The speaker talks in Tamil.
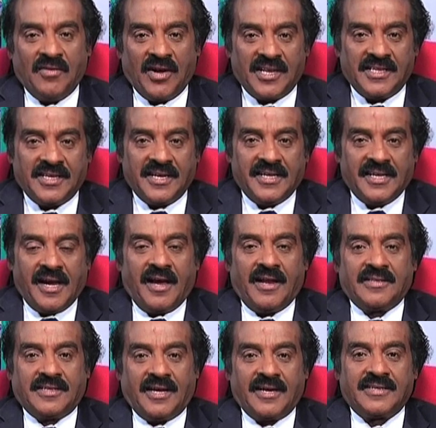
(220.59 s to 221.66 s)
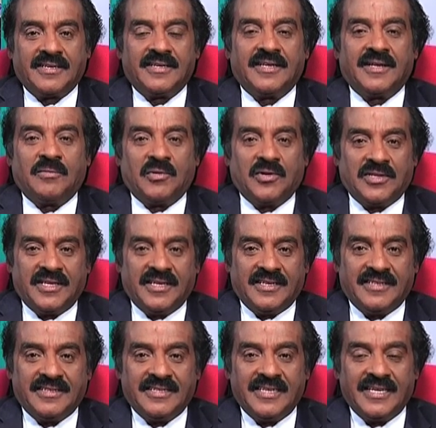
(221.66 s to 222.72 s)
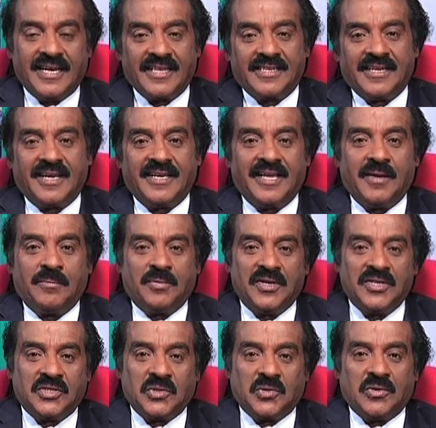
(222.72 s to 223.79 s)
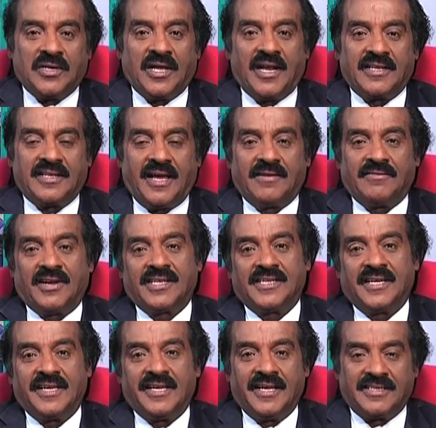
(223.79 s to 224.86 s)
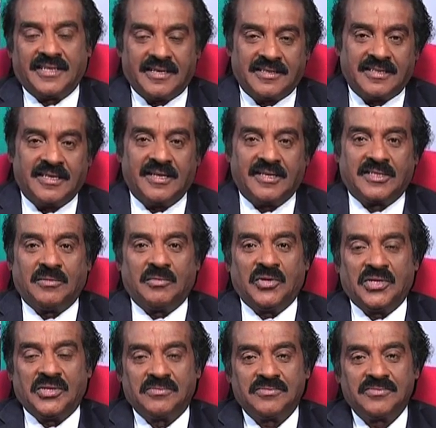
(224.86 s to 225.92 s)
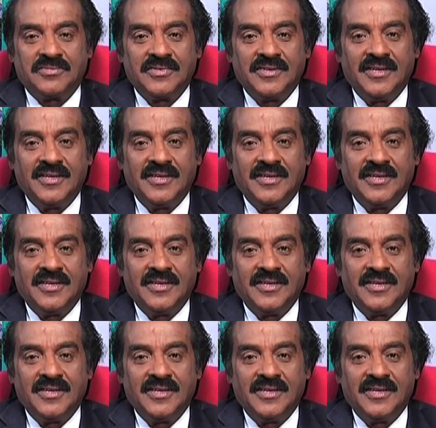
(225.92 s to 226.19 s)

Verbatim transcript: வலதுகையால் தாக்குகின்ற பொழுது இடது கையை பிடித்து கொண்டால்தான் வலது கையை தடுத்து நிறுத்த முடியும்